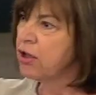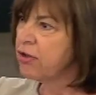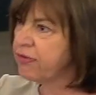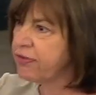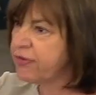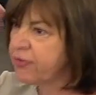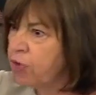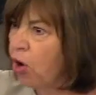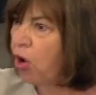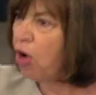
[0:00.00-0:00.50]

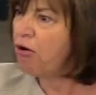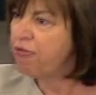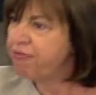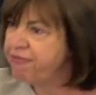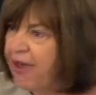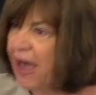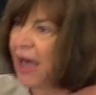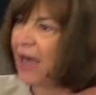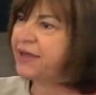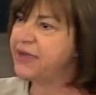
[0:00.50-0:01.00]
so
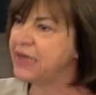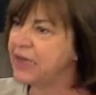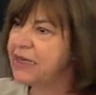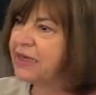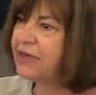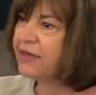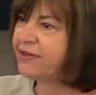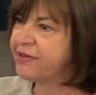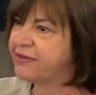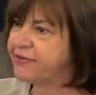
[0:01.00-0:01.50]
werde
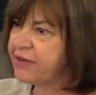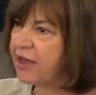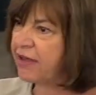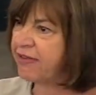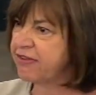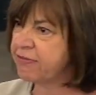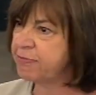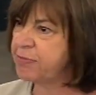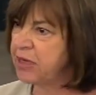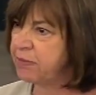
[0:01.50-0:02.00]
ich
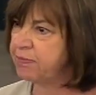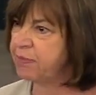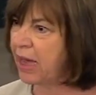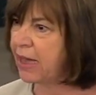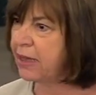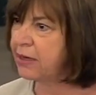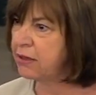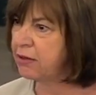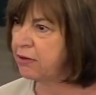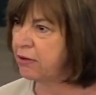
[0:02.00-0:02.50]
das mit
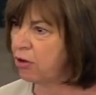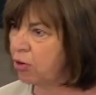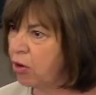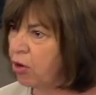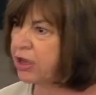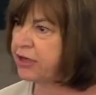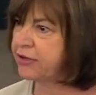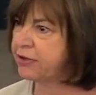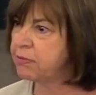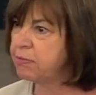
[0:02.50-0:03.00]
meinen
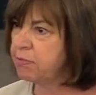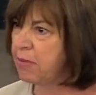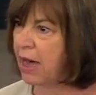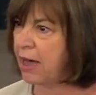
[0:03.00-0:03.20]
Leuten